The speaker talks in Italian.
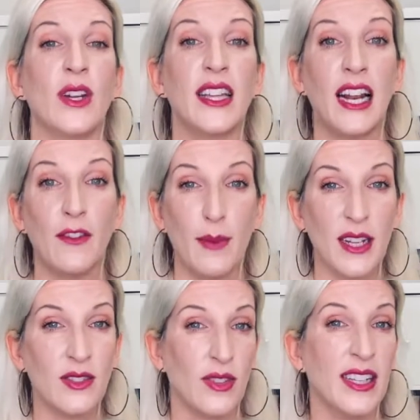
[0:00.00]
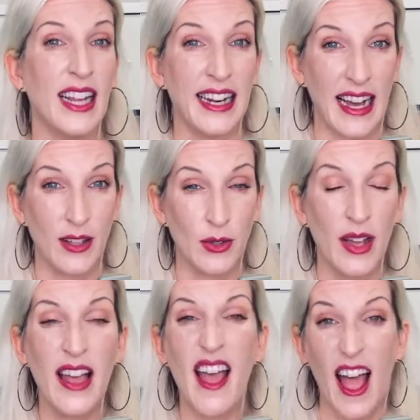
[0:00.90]
della vibrazione del naso.
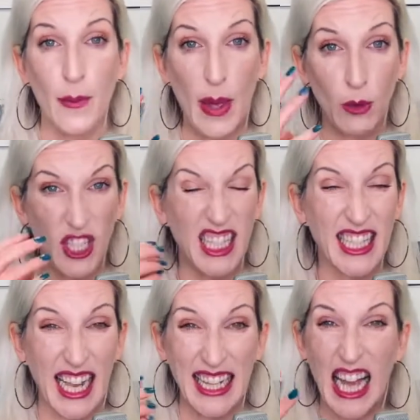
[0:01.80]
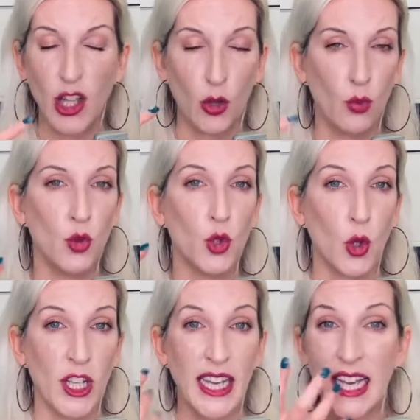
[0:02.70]
Abbiamo già scaldato i
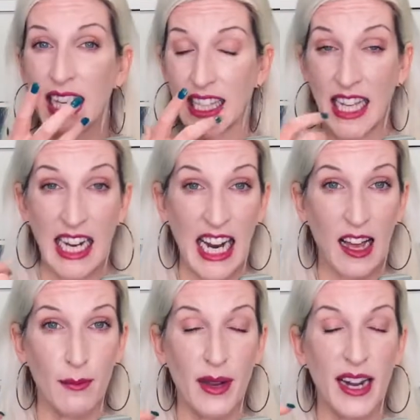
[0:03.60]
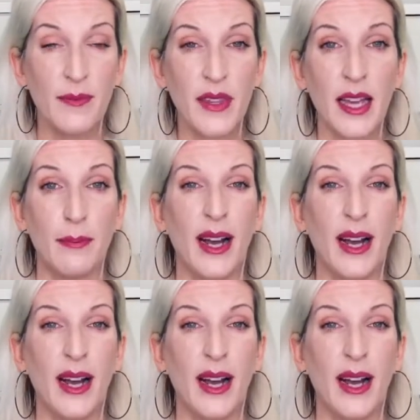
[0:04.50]
muscoli delle labbra, ma